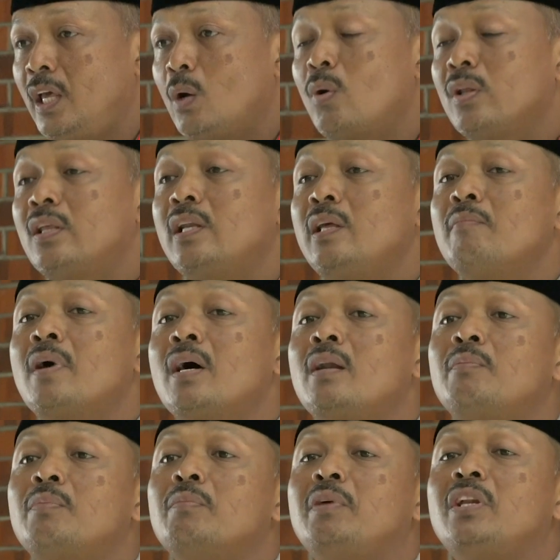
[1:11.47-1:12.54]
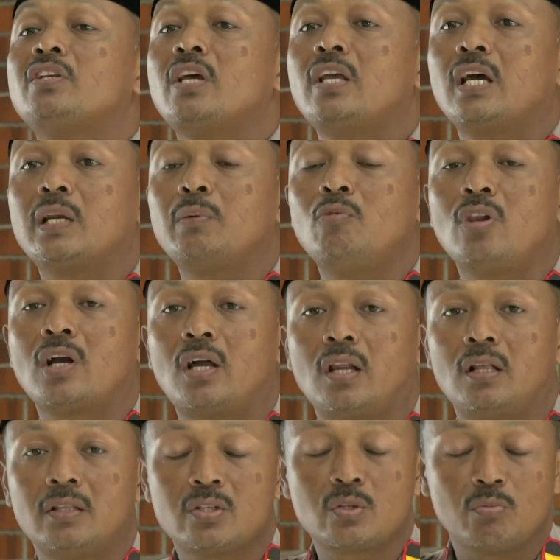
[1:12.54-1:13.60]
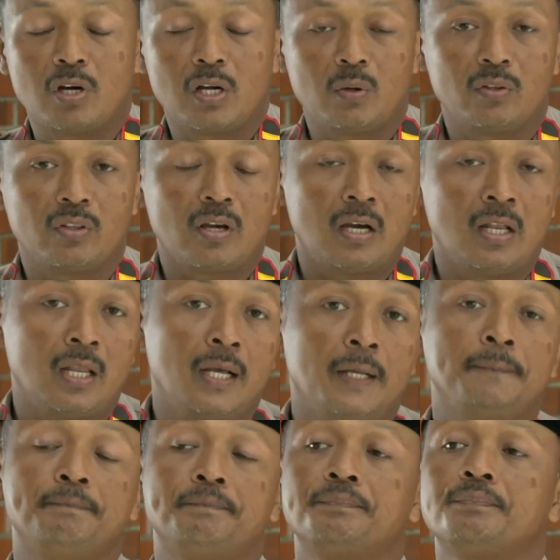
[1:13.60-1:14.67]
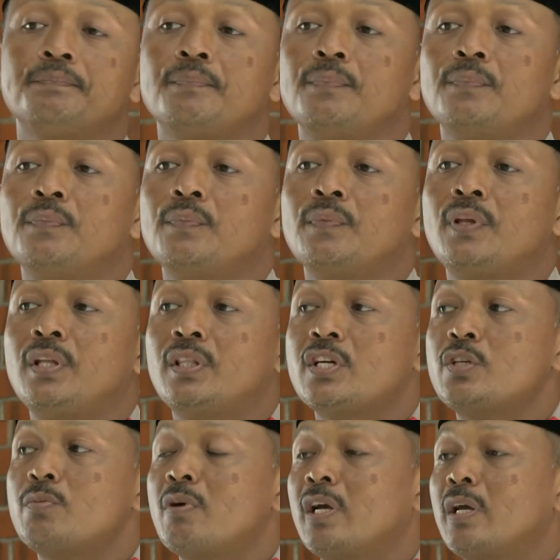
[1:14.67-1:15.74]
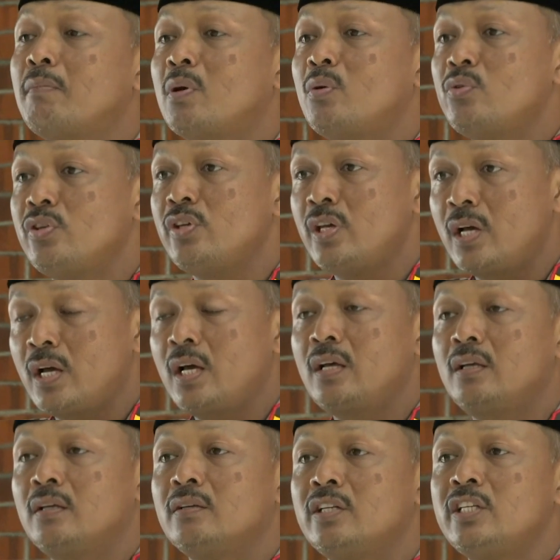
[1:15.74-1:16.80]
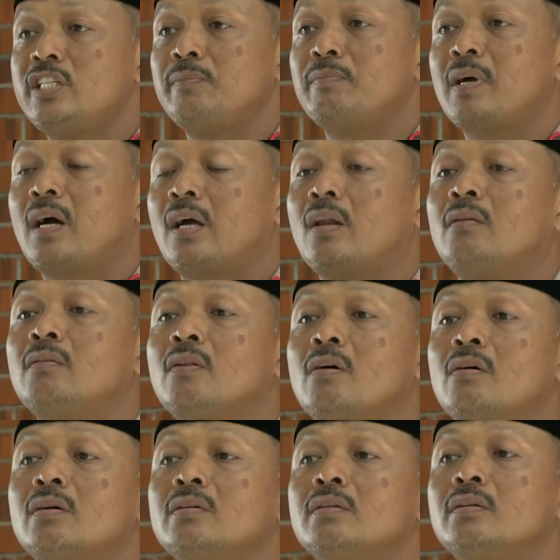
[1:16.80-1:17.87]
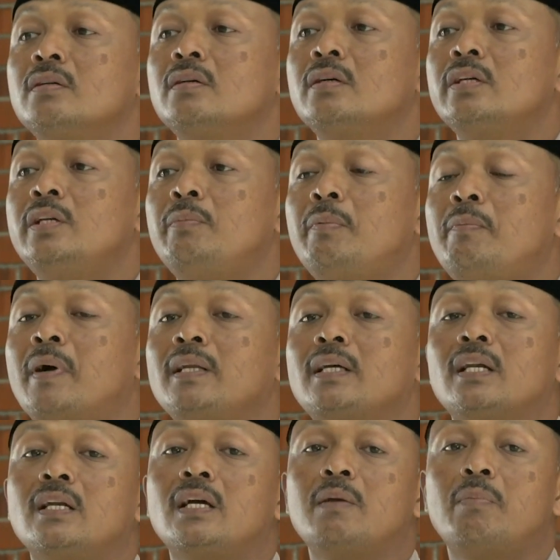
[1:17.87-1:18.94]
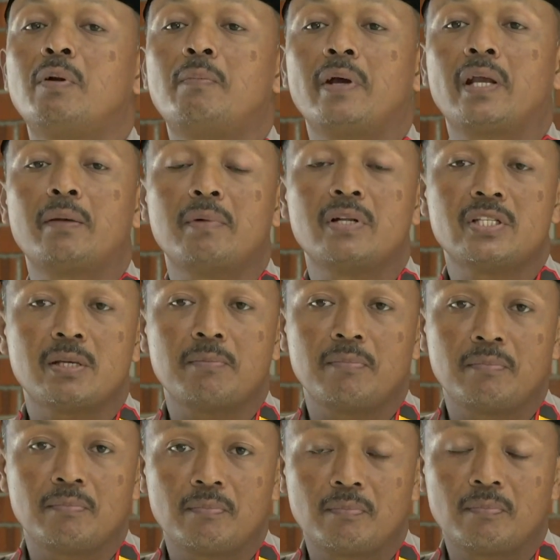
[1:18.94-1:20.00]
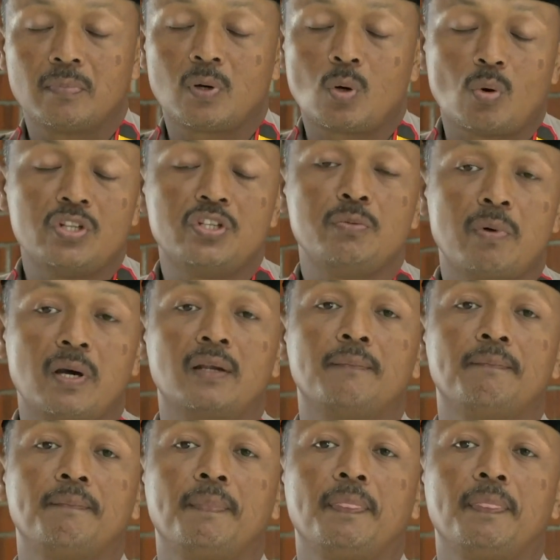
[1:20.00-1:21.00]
Ikhwatal iman, pemirsa yang dimuliakan Allah Subhanahu wa taala, kita sebagai manusia diciptakan Allah dibebankan dengan berbagai macam kewajiban.